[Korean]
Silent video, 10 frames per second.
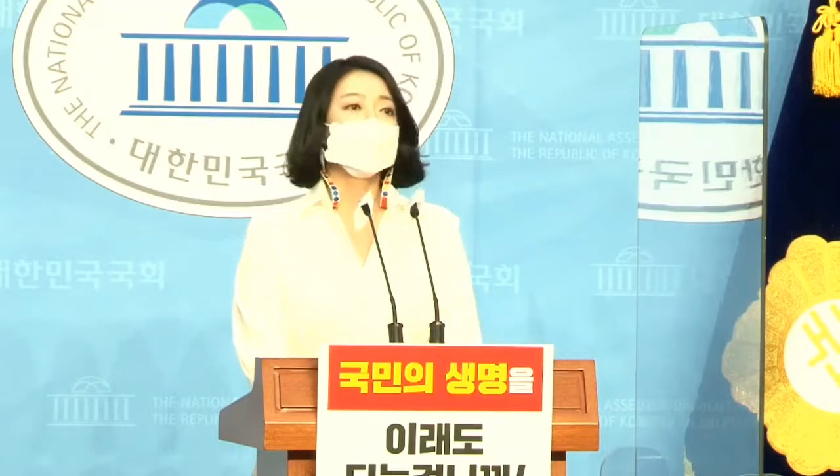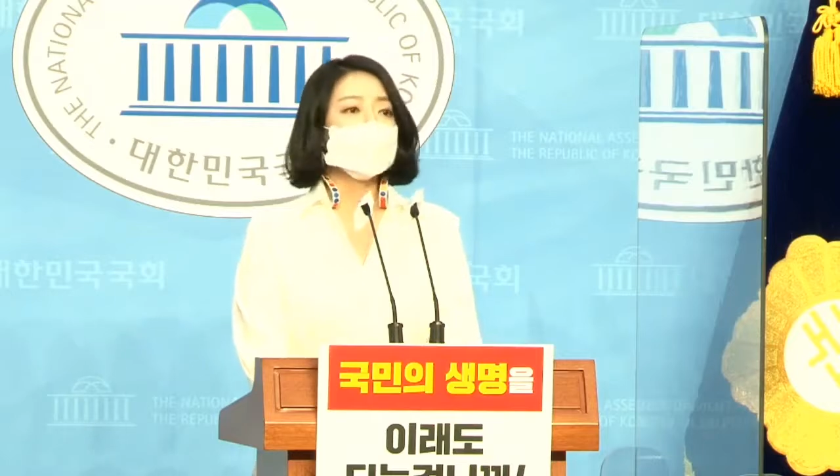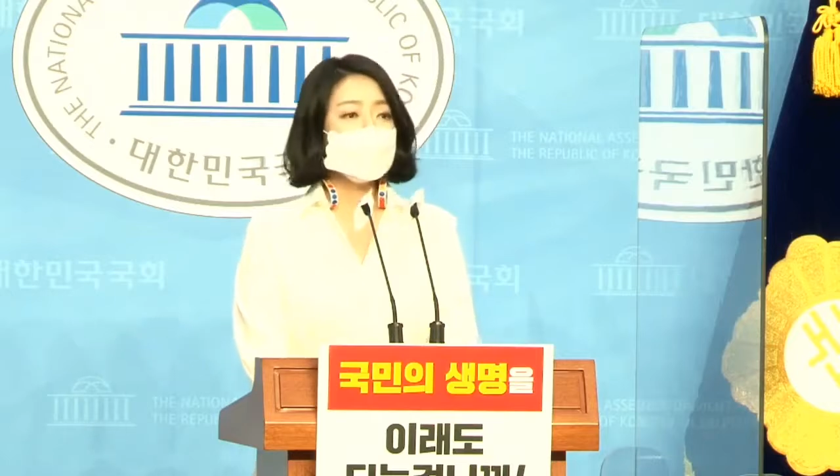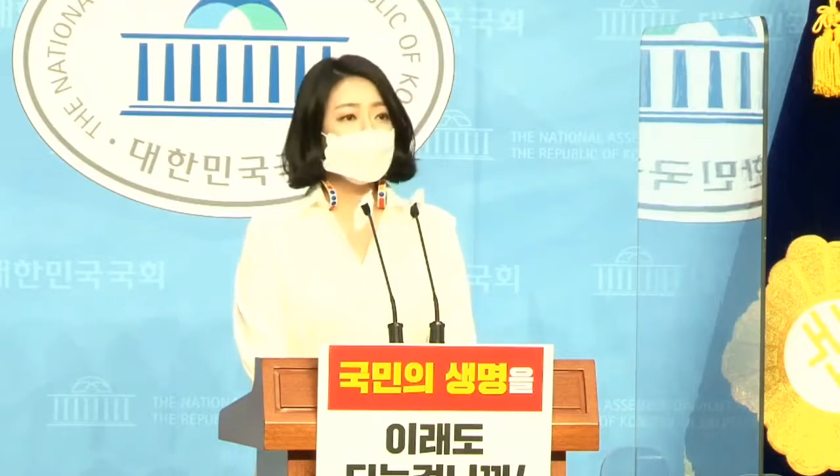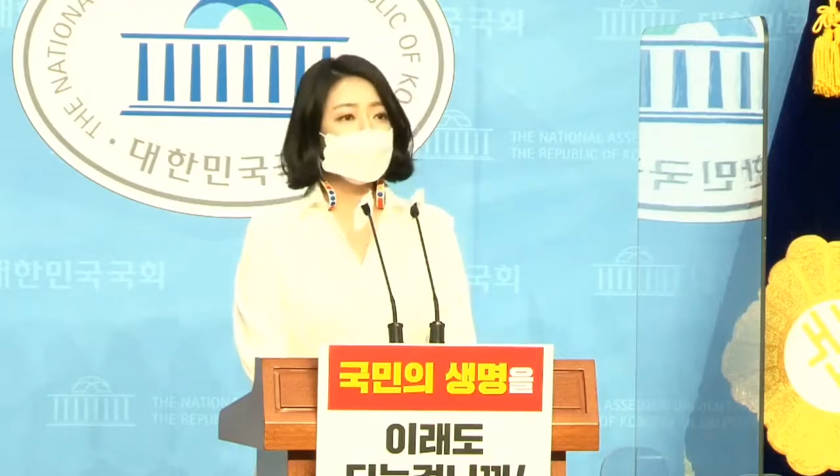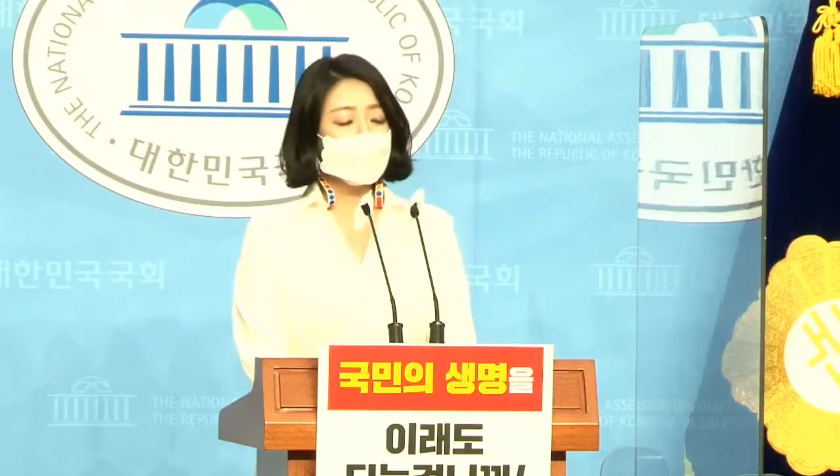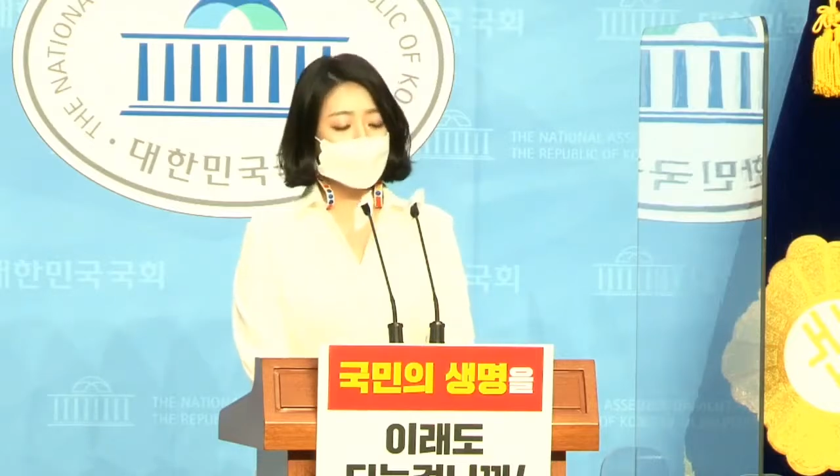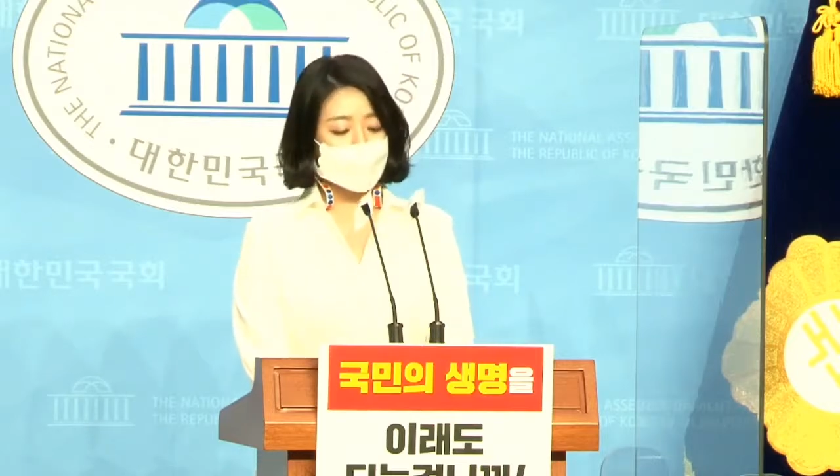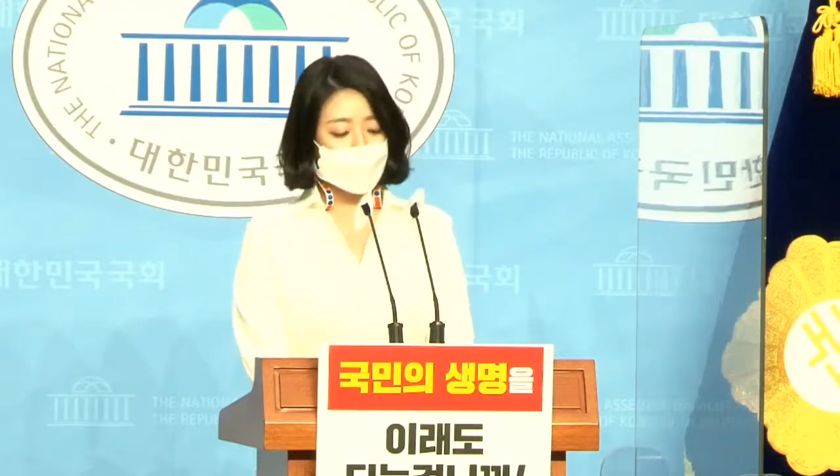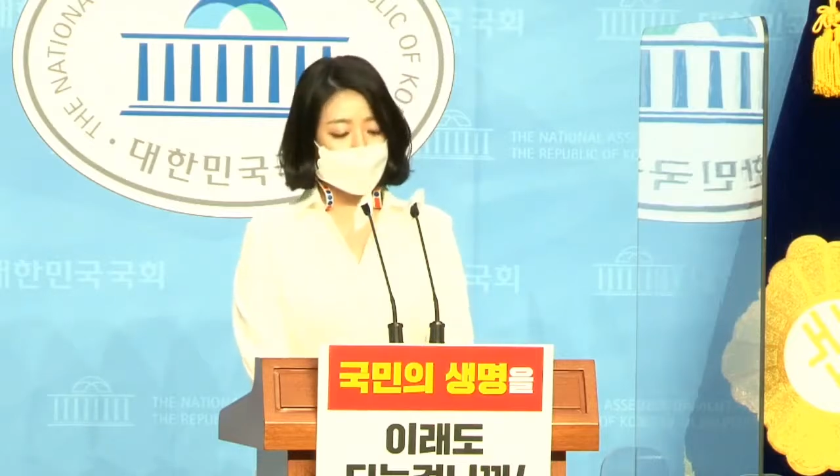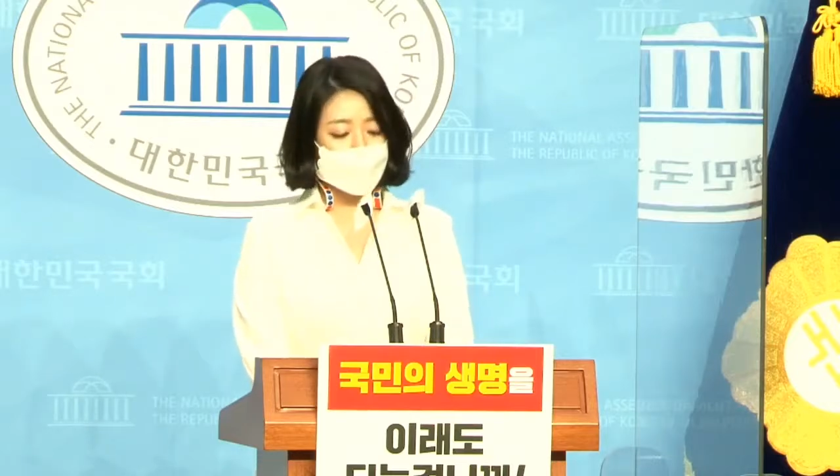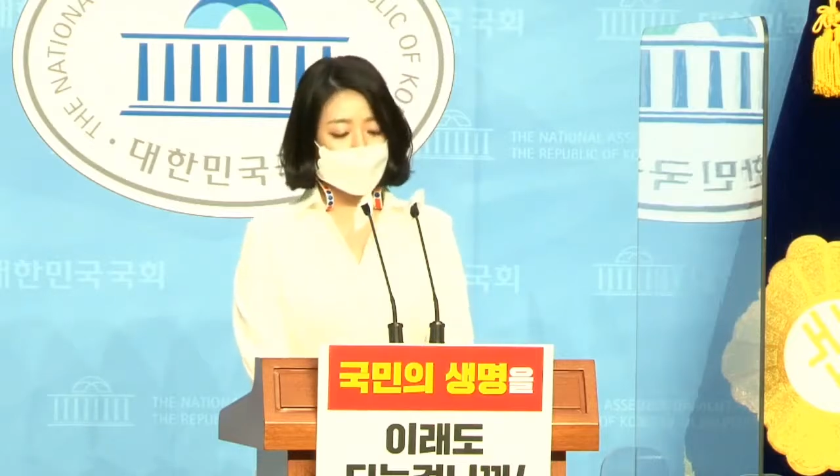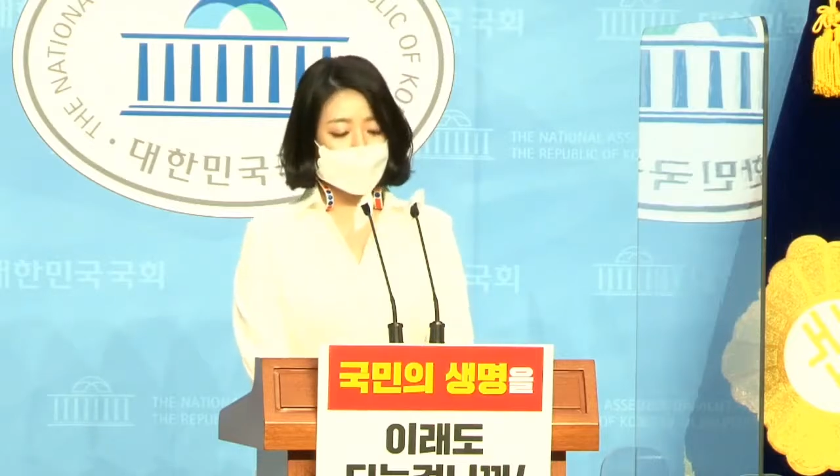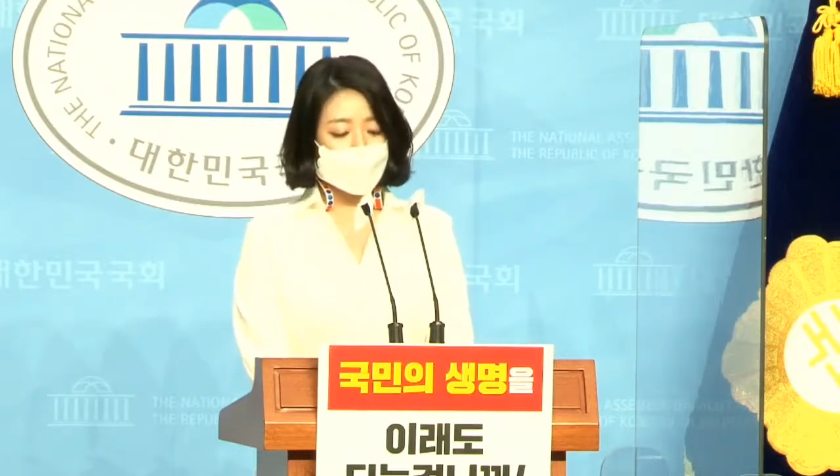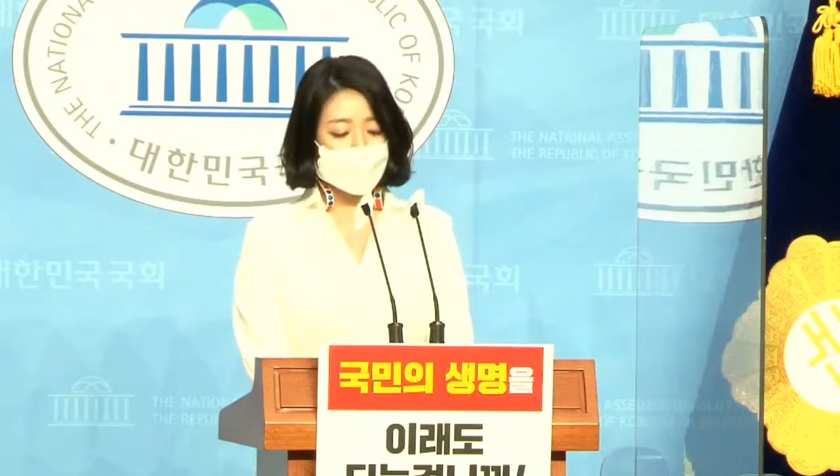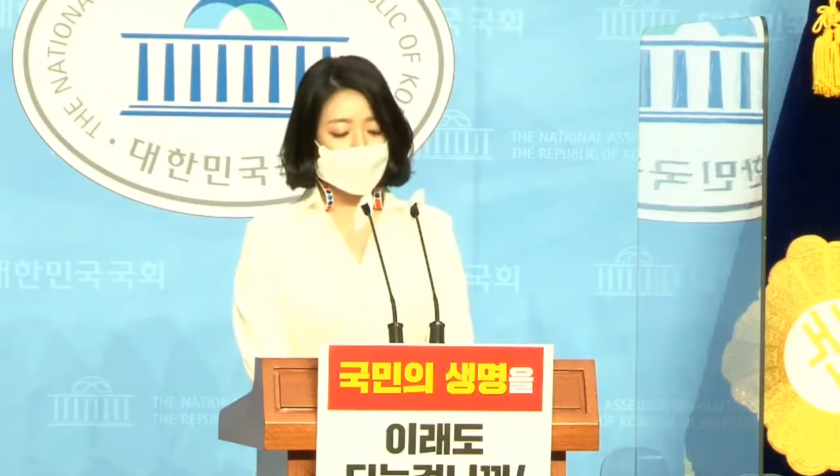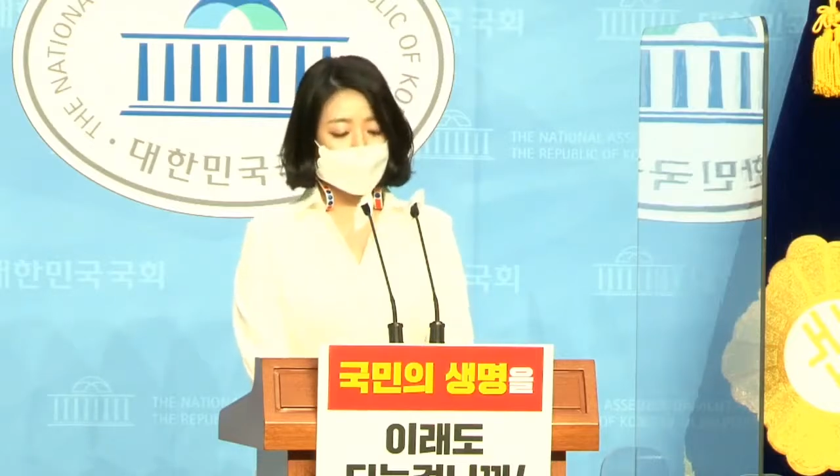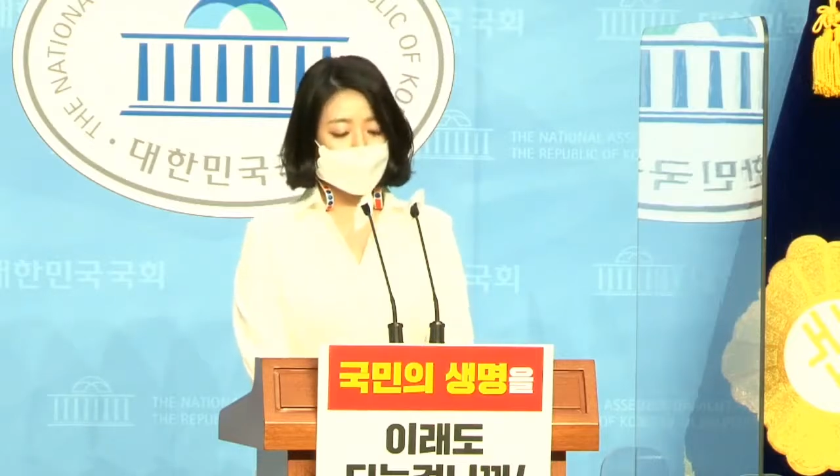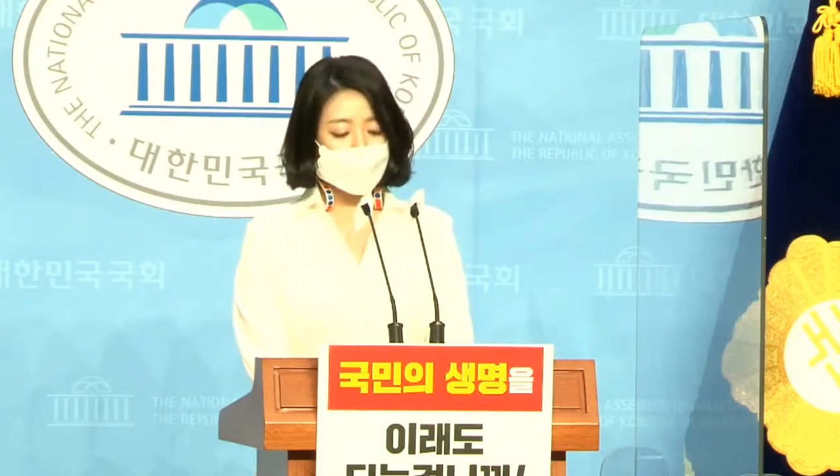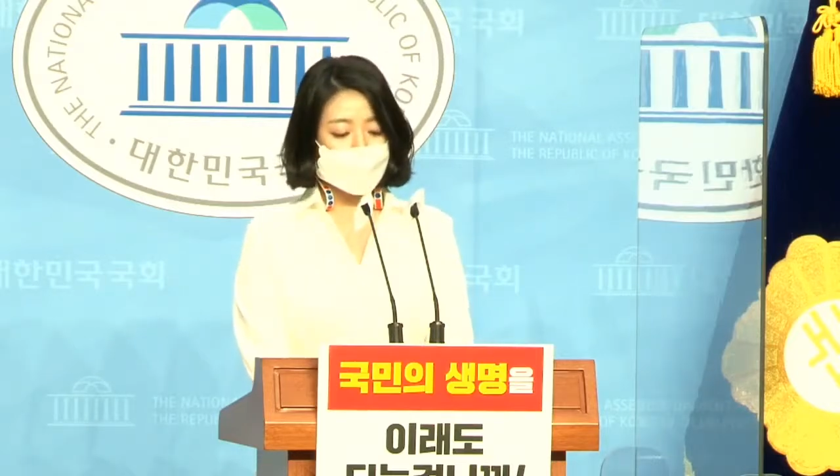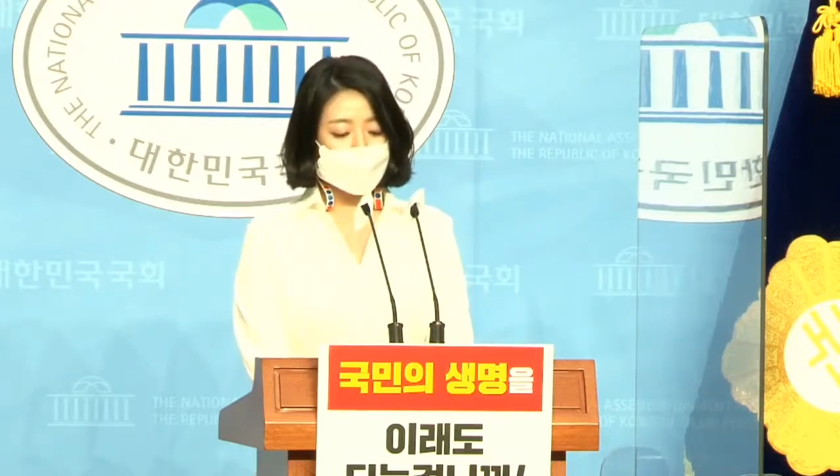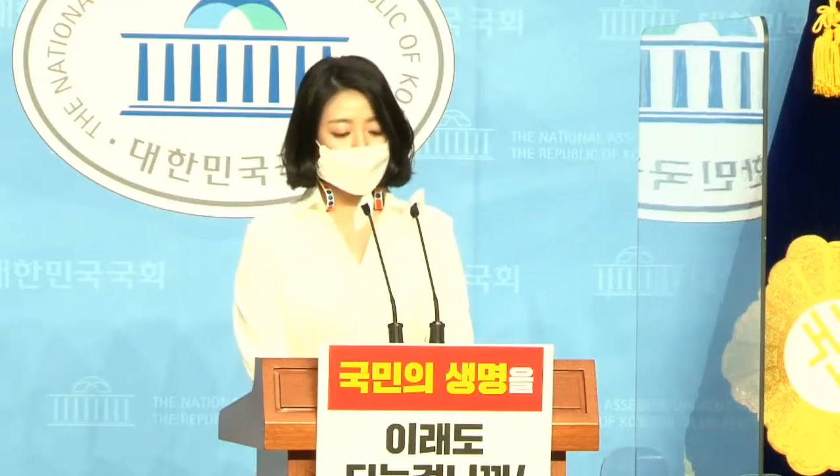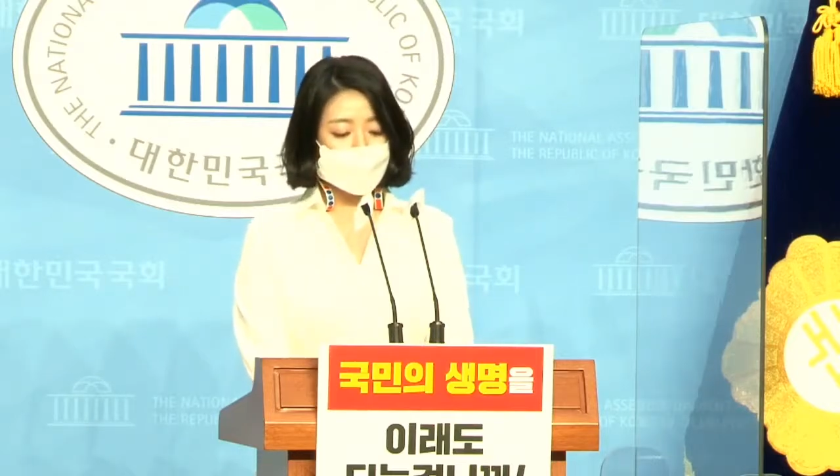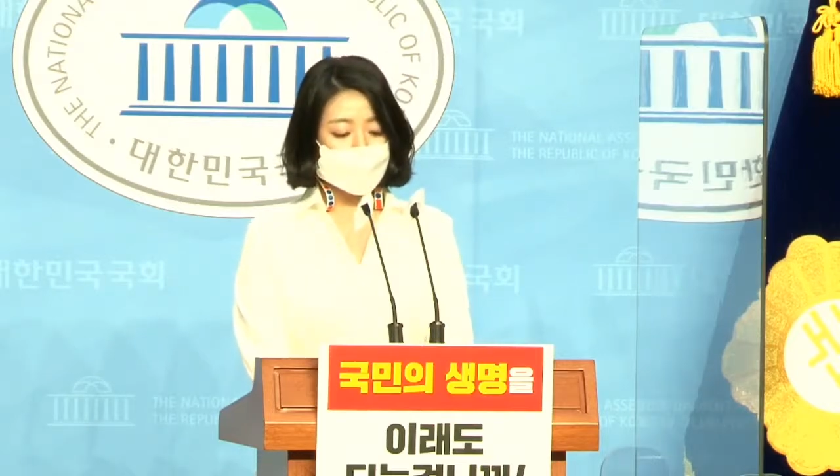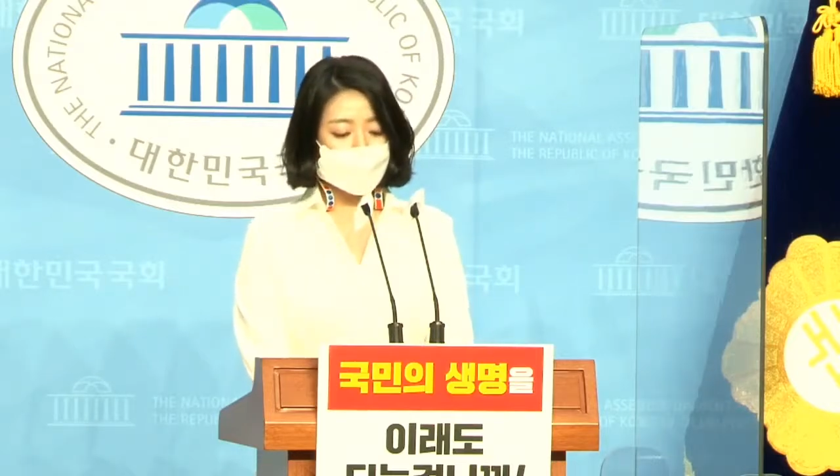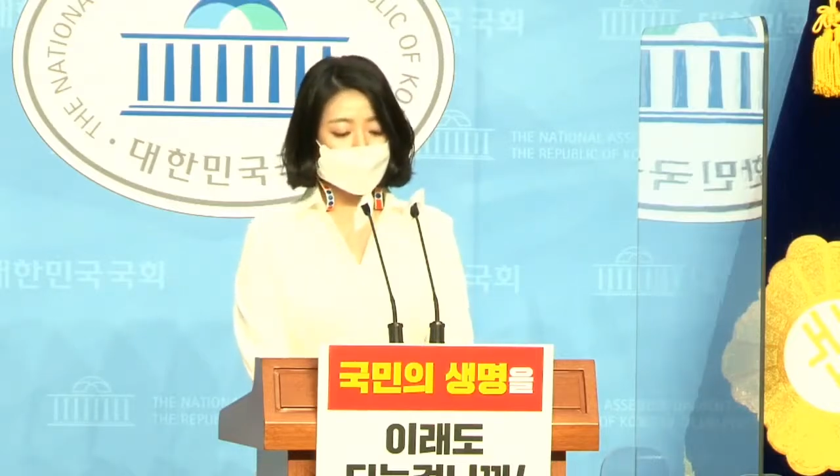의문투성인 이번 사건의 진상을